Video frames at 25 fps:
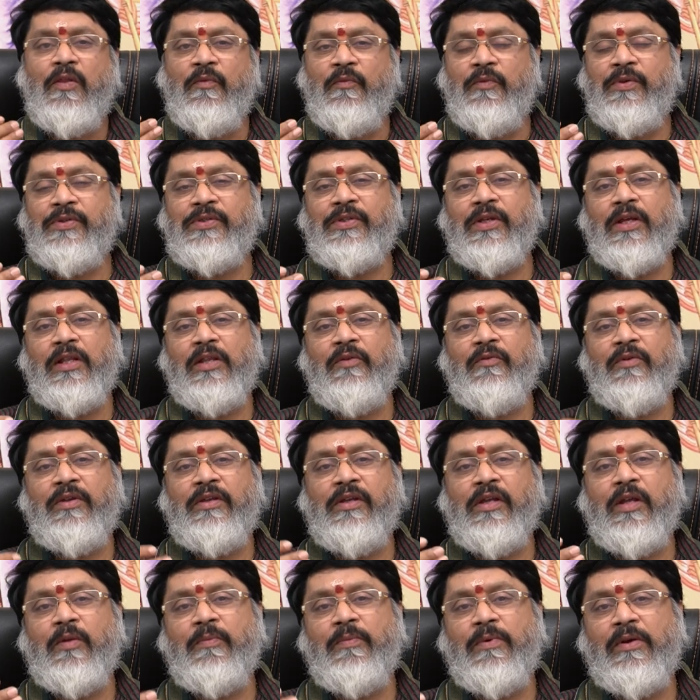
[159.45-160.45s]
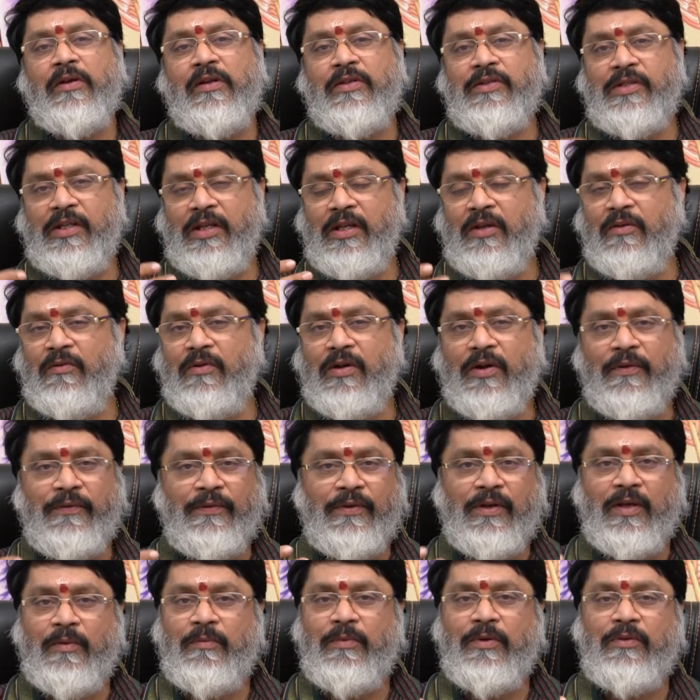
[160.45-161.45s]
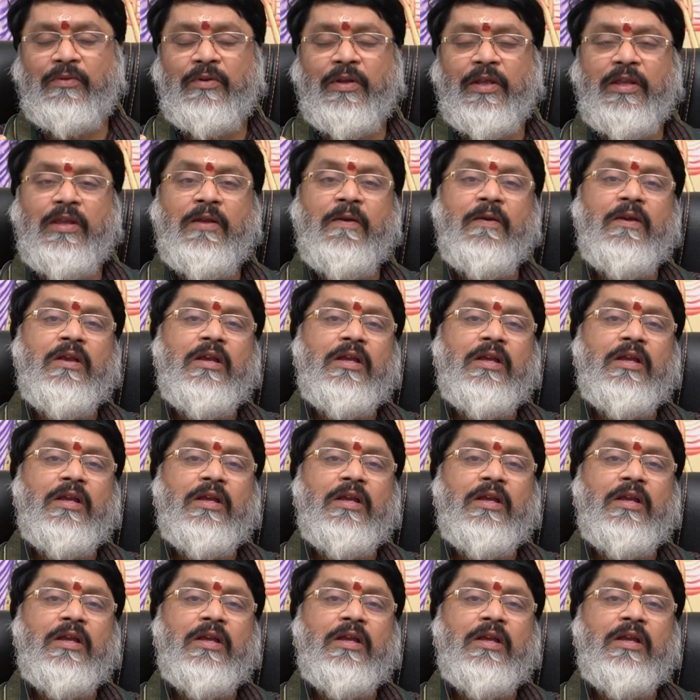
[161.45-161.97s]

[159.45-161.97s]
వీసాలు ఇవన్నీ ఏర్పాట్లు జరిగే అవకాశం కనబడుతున్నాయి